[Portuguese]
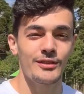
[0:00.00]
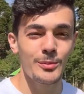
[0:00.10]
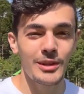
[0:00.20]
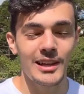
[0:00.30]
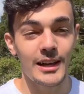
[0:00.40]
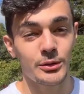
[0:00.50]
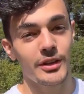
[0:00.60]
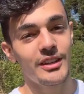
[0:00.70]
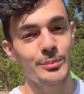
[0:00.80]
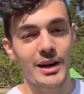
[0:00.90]
Vamos lá, tô
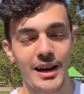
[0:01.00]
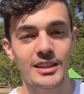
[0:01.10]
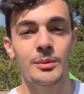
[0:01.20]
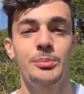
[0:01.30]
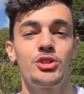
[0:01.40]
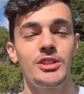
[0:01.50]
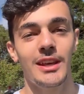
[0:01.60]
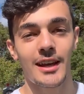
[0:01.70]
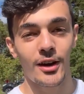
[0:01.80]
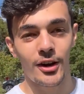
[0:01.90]
animada, pistinha
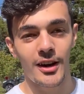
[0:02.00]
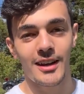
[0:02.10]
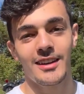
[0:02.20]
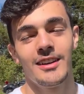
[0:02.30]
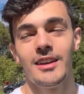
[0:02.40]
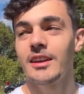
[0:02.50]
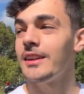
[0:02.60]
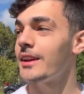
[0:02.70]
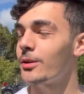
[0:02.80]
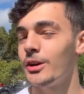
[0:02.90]
da hora.
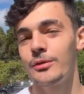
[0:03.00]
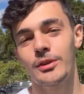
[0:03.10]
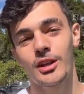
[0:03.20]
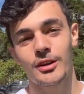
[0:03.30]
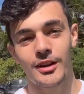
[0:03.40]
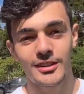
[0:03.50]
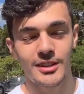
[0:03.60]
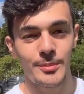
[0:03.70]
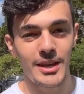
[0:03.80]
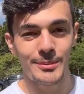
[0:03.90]
Queria correr o Velocross
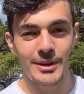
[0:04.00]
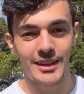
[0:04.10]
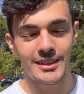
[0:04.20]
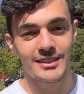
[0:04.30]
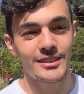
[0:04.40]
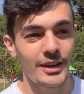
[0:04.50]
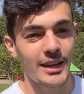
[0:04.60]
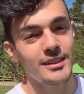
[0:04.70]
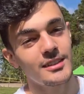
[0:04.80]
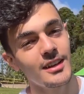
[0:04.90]
também, mas não vai
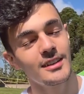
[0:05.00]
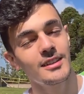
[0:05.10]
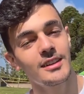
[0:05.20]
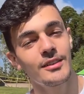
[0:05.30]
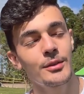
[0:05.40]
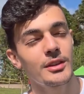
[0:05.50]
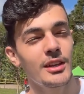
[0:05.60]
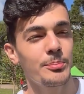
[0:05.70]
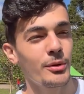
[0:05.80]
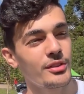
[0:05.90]
dar certo, né? Vamos ter
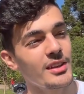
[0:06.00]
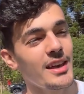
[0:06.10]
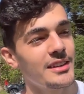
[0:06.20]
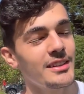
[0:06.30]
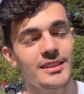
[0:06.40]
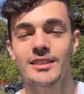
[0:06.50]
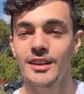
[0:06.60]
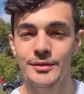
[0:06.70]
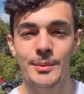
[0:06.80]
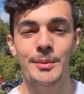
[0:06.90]
que pousar aí.
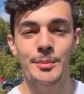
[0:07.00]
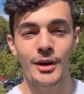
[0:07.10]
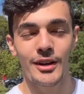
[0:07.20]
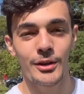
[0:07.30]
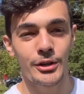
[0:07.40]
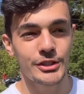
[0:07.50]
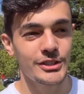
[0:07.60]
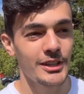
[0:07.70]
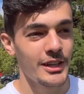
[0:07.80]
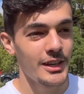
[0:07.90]
Então vamos embora
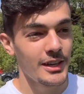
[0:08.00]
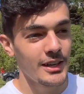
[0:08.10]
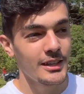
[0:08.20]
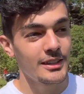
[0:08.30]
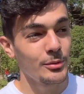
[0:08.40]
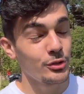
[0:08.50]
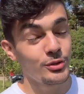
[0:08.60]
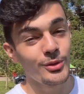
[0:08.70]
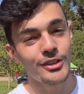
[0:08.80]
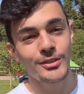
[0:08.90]
hoje. Temos
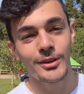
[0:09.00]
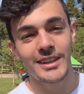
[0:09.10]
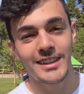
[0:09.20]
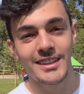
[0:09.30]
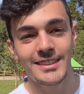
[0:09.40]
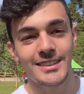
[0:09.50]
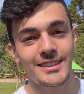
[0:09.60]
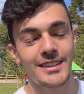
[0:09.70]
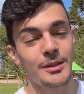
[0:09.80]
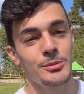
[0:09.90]
duas
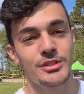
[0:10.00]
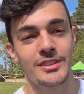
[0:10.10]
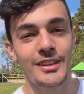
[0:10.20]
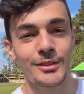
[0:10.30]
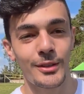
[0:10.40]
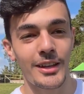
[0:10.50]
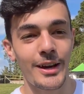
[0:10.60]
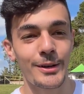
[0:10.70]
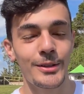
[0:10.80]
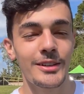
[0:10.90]
corridas, MX
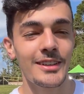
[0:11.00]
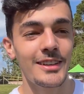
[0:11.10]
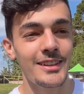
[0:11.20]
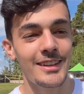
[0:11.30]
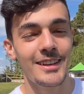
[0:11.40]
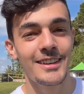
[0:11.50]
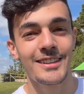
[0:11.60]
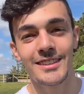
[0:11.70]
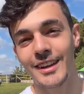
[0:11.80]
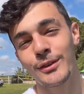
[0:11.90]
Nacional e,
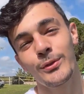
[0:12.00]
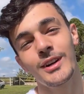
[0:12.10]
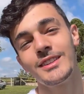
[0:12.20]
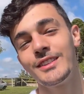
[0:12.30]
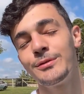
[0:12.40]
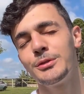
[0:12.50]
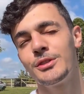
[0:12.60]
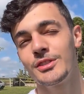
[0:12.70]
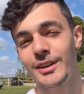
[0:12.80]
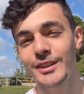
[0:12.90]
sabe que falo nesse
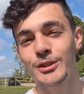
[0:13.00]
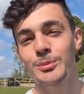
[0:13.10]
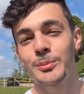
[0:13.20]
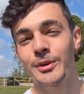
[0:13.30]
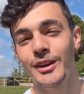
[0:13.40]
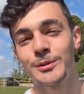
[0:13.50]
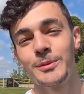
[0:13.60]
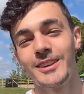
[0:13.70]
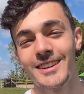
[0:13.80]
vídeo já ou deixa pro próximo?